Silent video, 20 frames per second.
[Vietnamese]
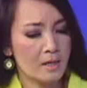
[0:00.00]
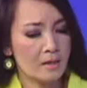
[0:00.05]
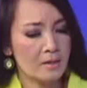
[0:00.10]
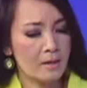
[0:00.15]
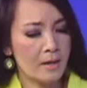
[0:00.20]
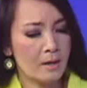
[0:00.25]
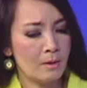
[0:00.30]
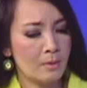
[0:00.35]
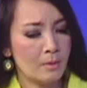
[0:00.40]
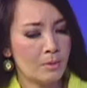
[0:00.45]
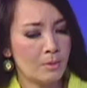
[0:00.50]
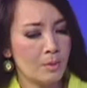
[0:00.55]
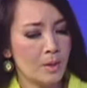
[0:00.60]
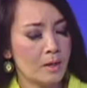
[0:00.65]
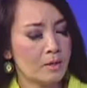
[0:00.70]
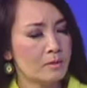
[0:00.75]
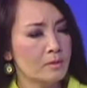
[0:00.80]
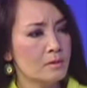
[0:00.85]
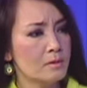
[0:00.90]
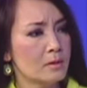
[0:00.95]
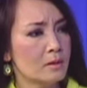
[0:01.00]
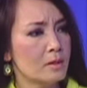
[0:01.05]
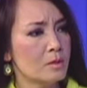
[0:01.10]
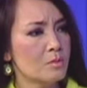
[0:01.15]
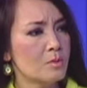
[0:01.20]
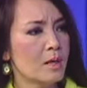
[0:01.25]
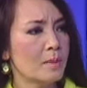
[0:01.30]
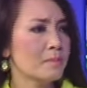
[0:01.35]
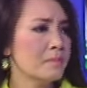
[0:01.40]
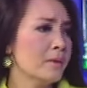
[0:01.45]
lãnh đạo của hai nước lại
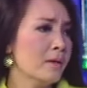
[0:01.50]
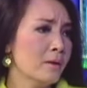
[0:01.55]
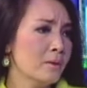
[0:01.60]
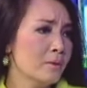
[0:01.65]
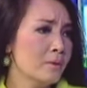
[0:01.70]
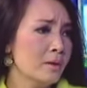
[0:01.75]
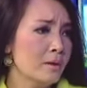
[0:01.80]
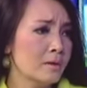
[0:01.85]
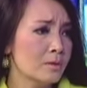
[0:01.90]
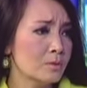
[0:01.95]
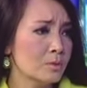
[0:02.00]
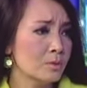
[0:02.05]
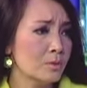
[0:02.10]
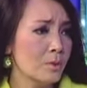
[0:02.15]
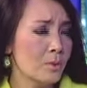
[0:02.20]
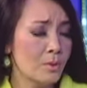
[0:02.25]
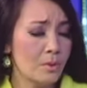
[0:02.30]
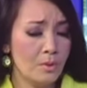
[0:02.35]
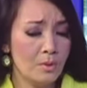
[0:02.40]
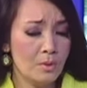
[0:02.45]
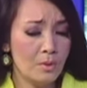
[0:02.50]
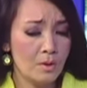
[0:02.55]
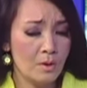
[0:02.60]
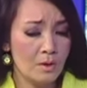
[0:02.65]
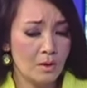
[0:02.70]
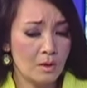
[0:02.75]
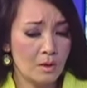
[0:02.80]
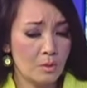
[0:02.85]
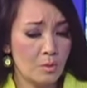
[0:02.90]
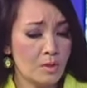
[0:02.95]
không gặp nhau ở thủ đô
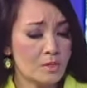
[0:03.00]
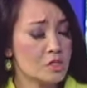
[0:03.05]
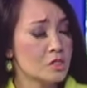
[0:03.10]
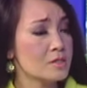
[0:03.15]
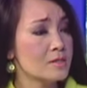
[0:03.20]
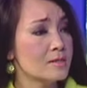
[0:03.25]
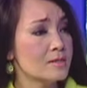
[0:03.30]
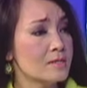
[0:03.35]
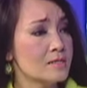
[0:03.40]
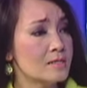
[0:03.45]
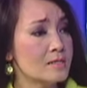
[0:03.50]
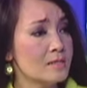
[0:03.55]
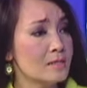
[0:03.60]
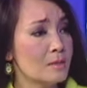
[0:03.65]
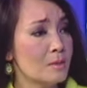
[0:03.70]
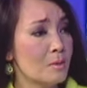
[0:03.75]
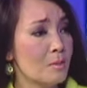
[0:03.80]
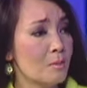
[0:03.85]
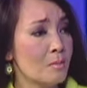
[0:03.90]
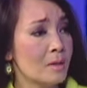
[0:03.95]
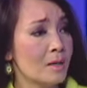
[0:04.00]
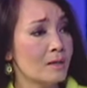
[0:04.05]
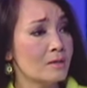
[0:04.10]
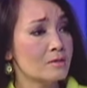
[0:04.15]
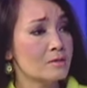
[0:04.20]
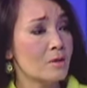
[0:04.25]
ở Washington DC mà lại